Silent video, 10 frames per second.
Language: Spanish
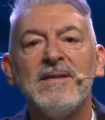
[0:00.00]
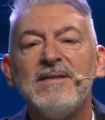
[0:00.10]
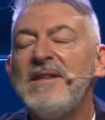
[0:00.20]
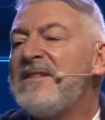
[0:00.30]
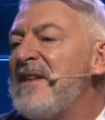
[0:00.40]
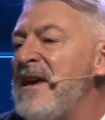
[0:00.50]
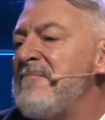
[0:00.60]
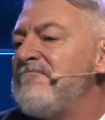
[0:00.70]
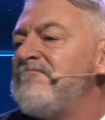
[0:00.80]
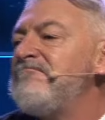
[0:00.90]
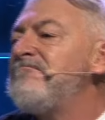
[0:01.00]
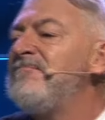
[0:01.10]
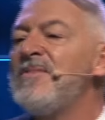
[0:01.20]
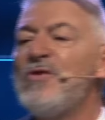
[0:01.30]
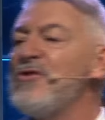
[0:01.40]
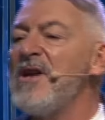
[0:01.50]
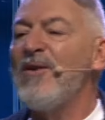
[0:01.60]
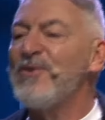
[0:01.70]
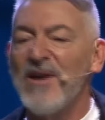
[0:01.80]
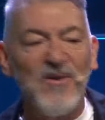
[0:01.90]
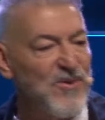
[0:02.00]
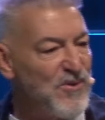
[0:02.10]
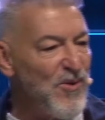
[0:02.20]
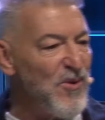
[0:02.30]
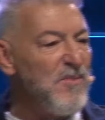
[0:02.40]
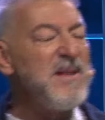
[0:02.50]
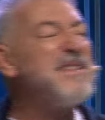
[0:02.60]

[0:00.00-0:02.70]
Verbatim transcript: dice, yo ya lo tengo todo, me